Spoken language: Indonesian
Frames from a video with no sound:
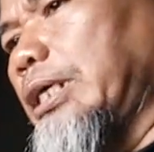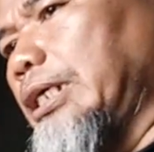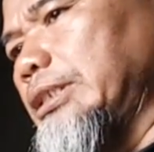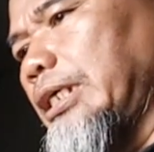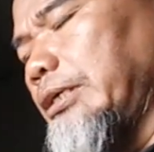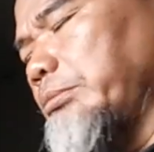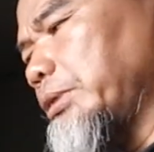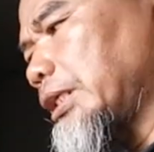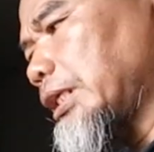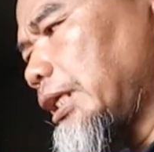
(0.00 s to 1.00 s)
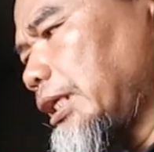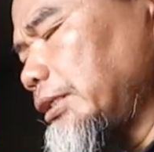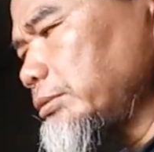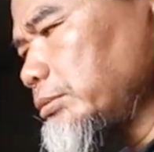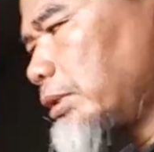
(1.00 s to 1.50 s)
bekas air
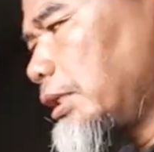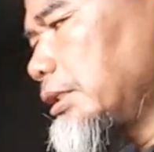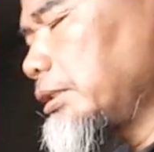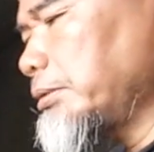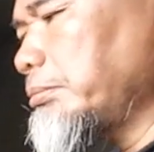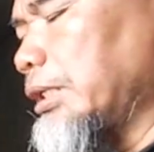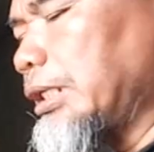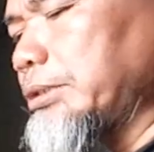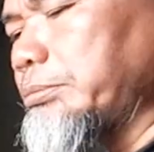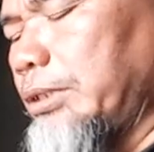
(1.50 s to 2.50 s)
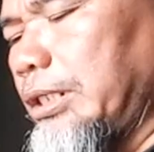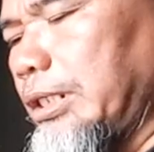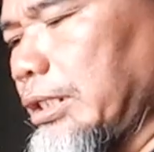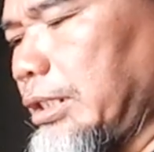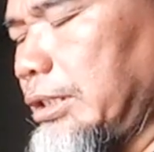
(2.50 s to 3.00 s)
mineral juga ini bekas
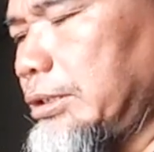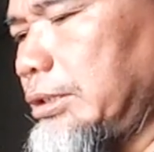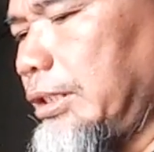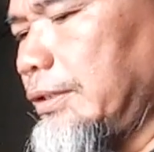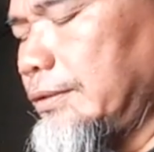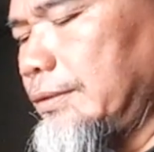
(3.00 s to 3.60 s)
menanak nasi ya